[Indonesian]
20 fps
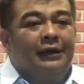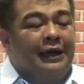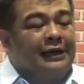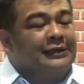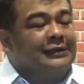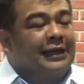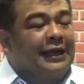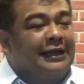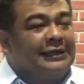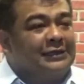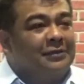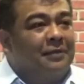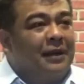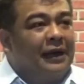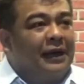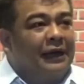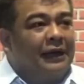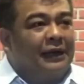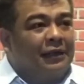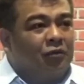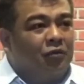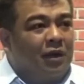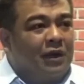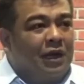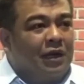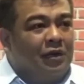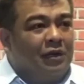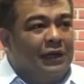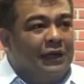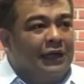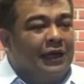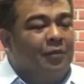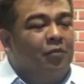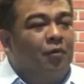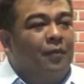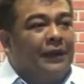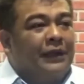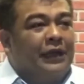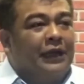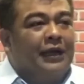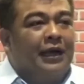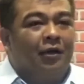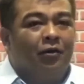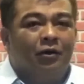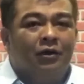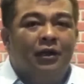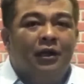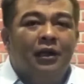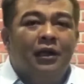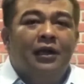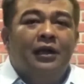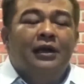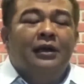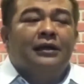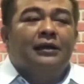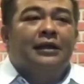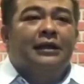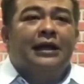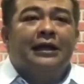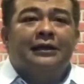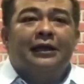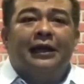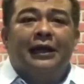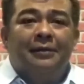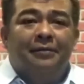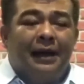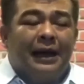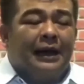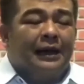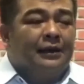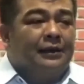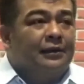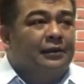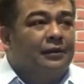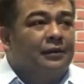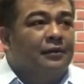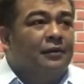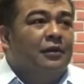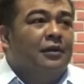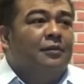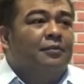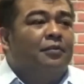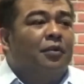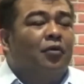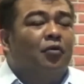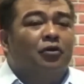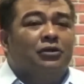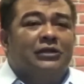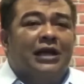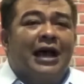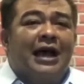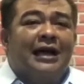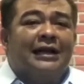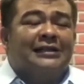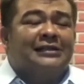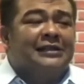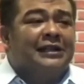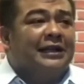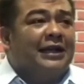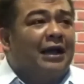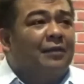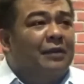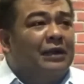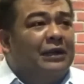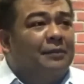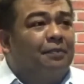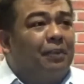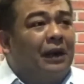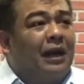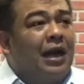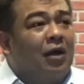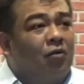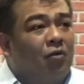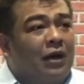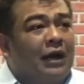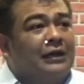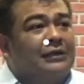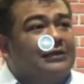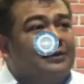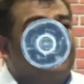dan saya sebagai ketua Kadin Kabupaten Garut tidak terima pengusaha kecil kami diperlakukan